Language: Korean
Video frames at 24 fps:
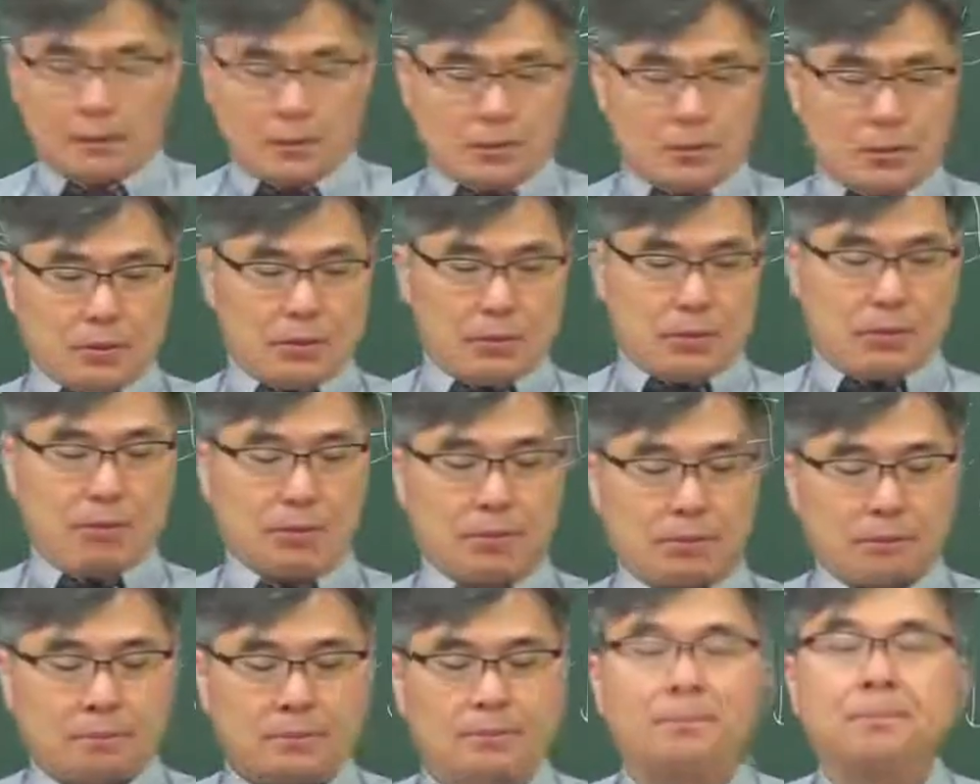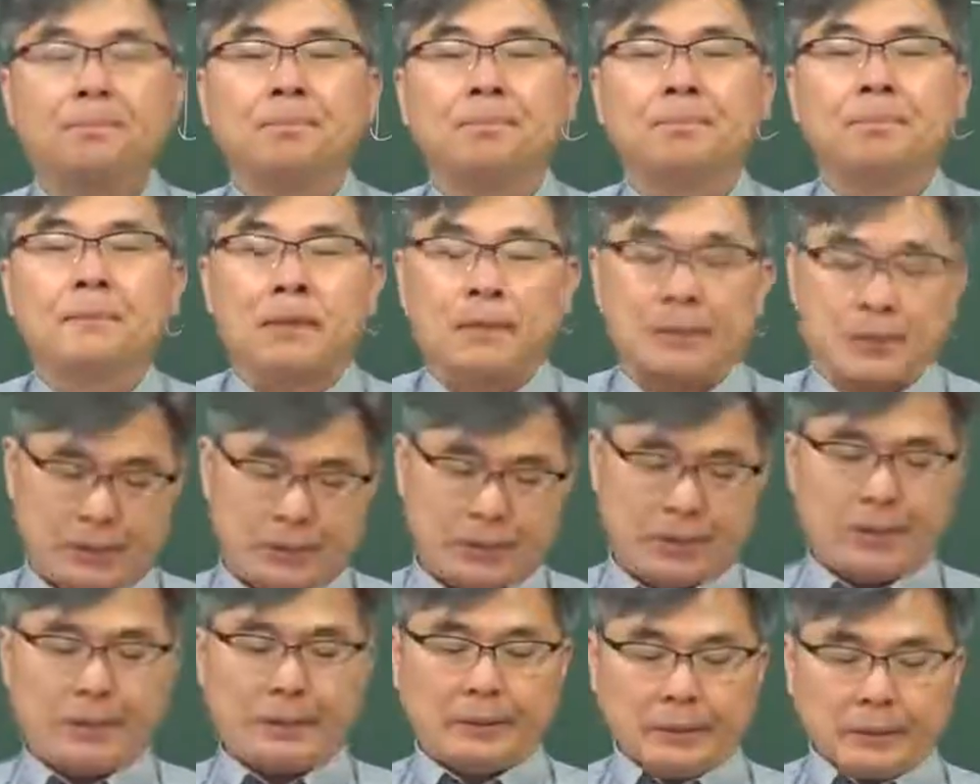그래서 이런 거는
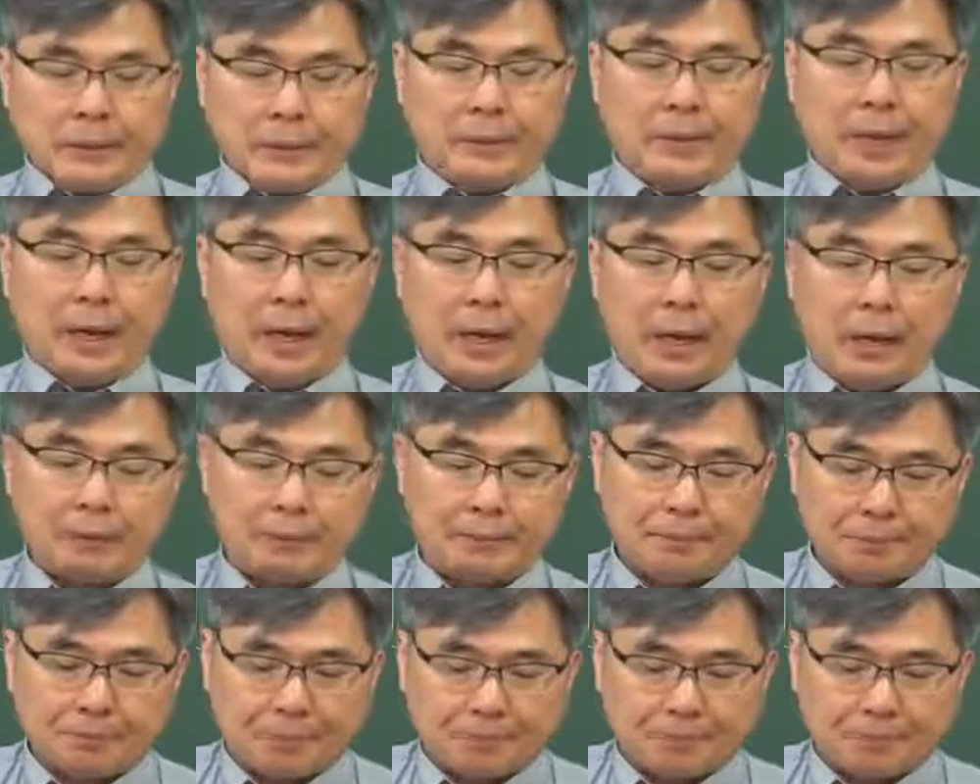신의 뜻이다.